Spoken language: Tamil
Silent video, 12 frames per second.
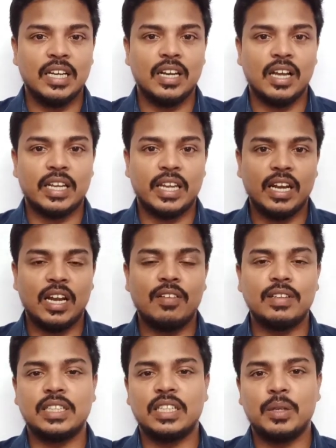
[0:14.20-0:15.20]
ஏன்னா
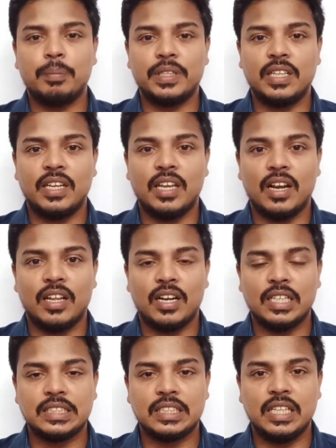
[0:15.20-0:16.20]
கேரளாவை சேர்ந்த
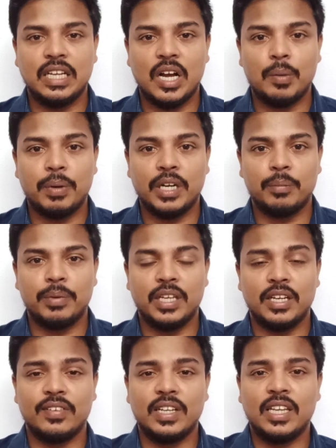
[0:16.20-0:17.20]
பத்திரிகையாளரான சித்திக் காப்பான்
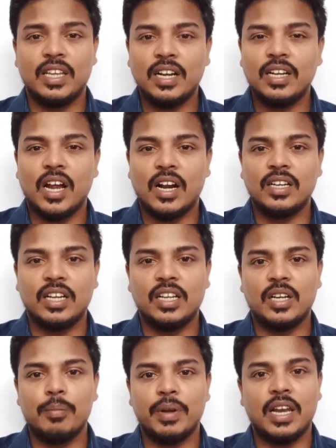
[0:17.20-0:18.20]
அப்படிங்கிறவர் இரண்டு
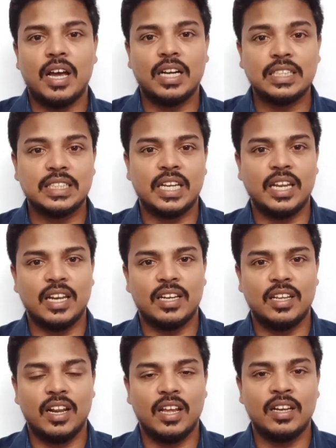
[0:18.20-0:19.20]
ஆண்டுகளுக்கு மேலாக சிறையில்
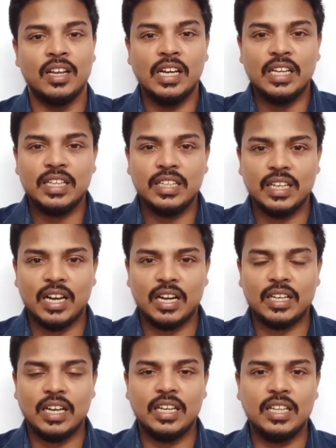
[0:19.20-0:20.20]
இருக்கிறார் இந்த
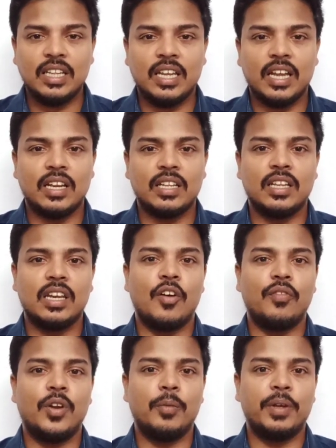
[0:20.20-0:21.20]
நாட்டில் நீதி கேட்கறது என்ன
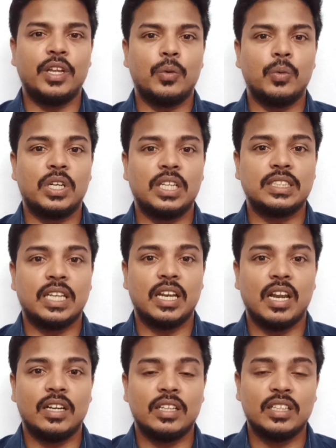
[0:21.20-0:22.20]
அவ்வளோ பெரிய குற்ற
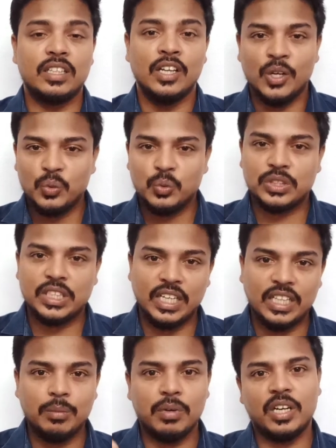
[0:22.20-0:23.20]
செயலான்னு
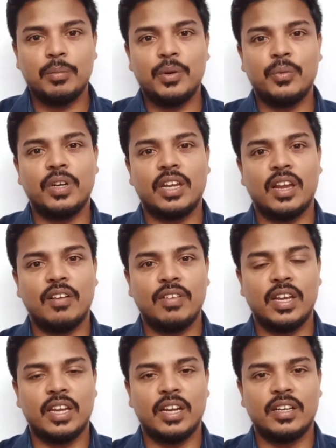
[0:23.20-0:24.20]
உச்சநீதிமன்றமே ஒரு
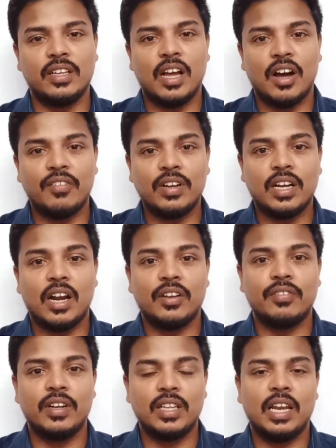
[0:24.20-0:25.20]
கேள்வியை கேட்டு
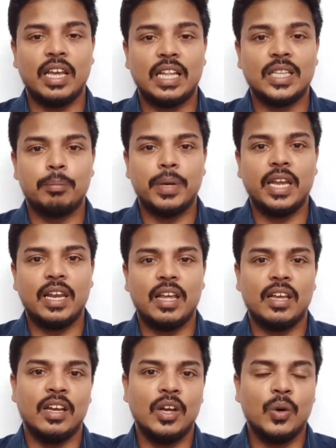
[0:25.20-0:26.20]
அவருக்கான விடுதலை அந்த பெயில
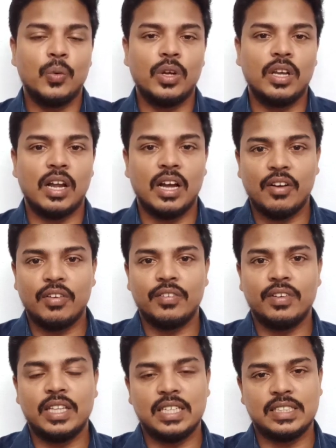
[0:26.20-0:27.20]
கொடுக்குறாங்க
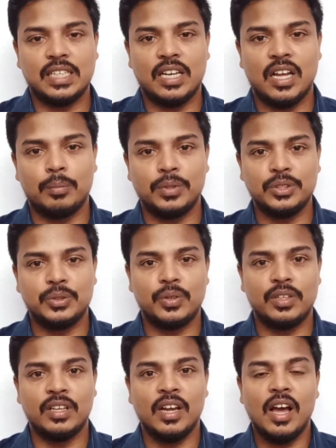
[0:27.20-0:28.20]
அவரை விடுதலை செய்யலாம் அப்படின்னு
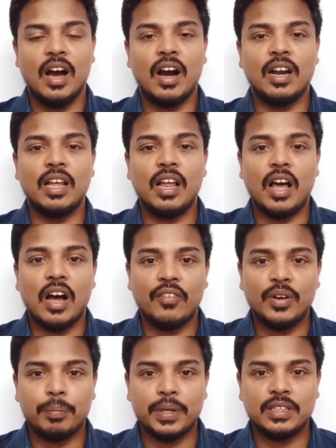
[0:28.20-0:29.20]
சொல்லி ஆனால்
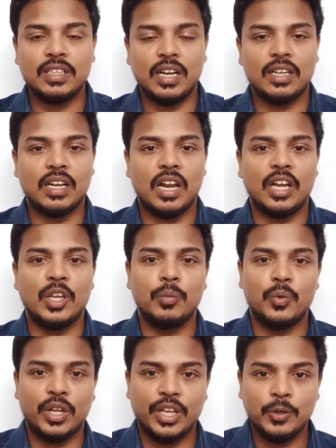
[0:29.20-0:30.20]
அவர் பத்து நாட்கள்
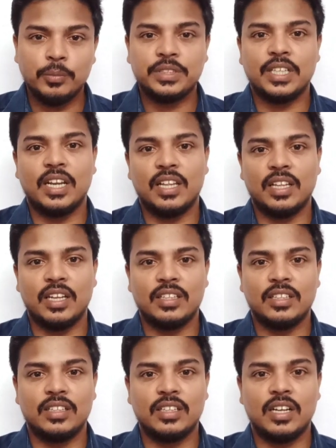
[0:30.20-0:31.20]
ஆகியும் கூட இன்னும் சிறையில் தான்
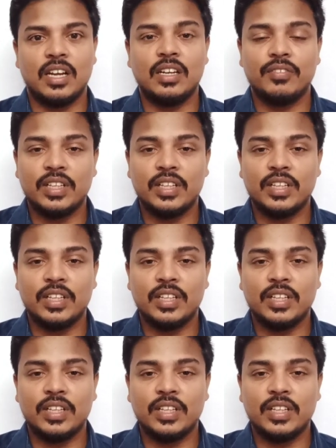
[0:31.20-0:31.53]
இருந்துக்கிட்டு இருக்கார்